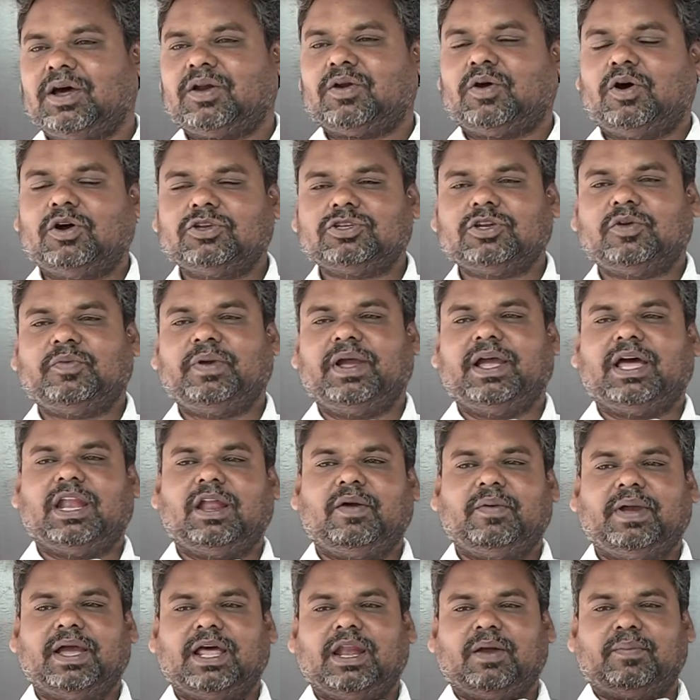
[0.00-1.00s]
రోజు వేల
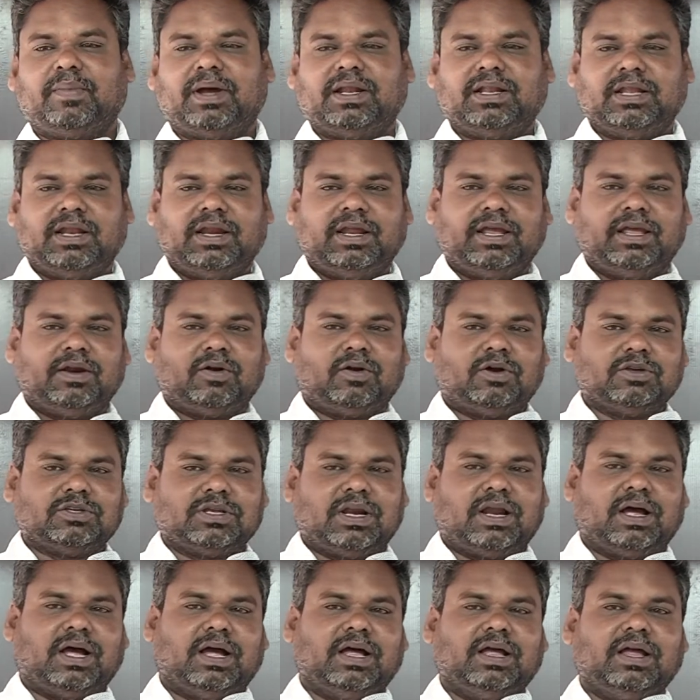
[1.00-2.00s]
వేల మందిని ఈ
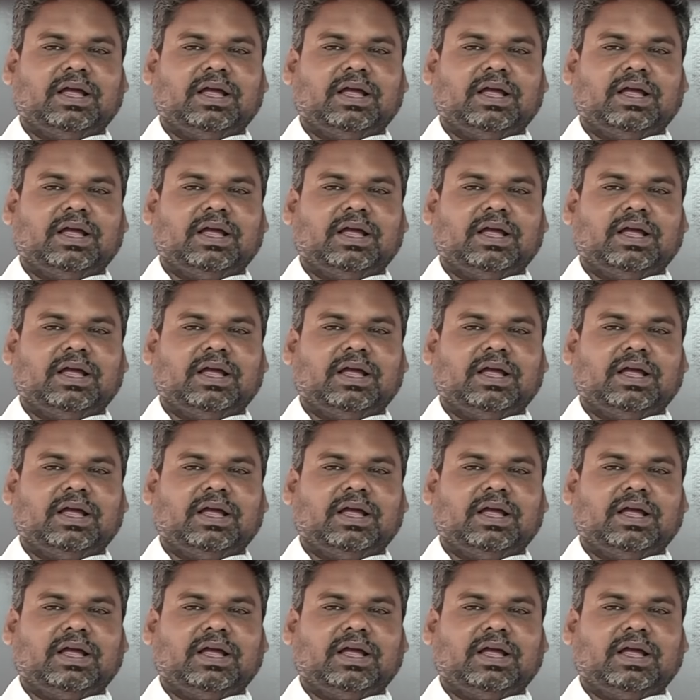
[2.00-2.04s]
రోజున